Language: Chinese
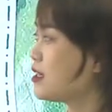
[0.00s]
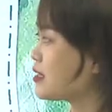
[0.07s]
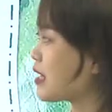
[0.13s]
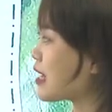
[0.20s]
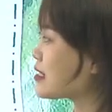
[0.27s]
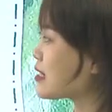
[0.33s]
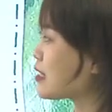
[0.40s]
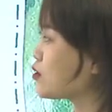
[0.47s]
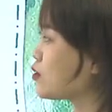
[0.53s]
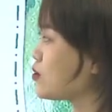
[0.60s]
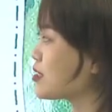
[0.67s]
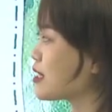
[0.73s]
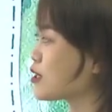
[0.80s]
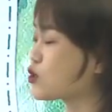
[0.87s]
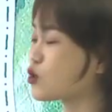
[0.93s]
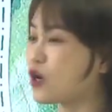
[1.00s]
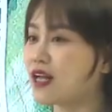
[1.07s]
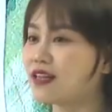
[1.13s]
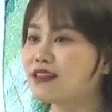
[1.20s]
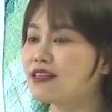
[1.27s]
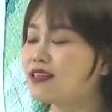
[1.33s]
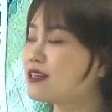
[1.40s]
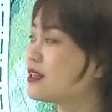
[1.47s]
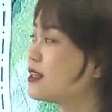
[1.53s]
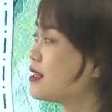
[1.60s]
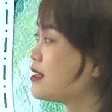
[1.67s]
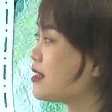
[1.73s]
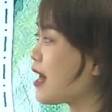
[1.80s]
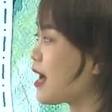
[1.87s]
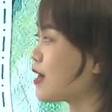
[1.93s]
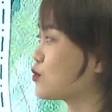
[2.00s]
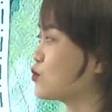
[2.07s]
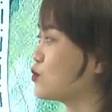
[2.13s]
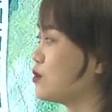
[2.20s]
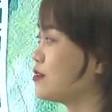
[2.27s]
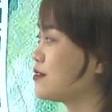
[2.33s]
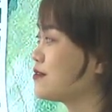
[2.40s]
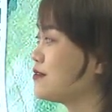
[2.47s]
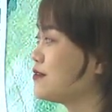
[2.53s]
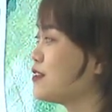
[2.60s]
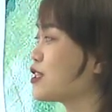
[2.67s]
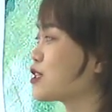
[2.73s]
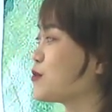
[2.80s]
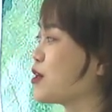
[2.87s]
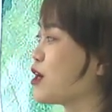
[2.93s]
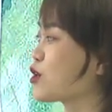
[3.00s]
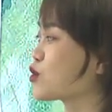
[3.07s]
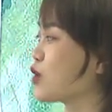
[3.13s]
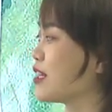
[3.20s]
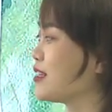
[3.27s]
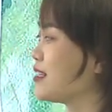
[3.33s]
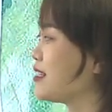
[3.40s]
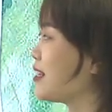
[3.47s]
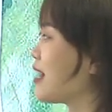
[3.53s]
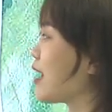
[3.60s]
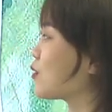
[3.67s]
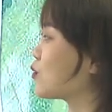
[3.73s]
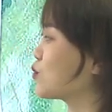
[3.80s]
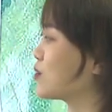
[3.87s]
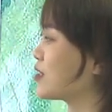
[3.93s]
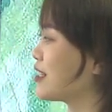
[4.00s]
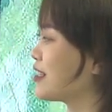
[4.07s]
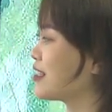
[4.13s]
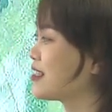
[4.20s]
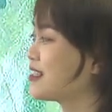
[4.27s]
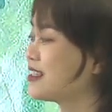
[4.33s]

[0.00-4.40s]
大家都在传递蜡烛。为什么要传递蜡烛呢？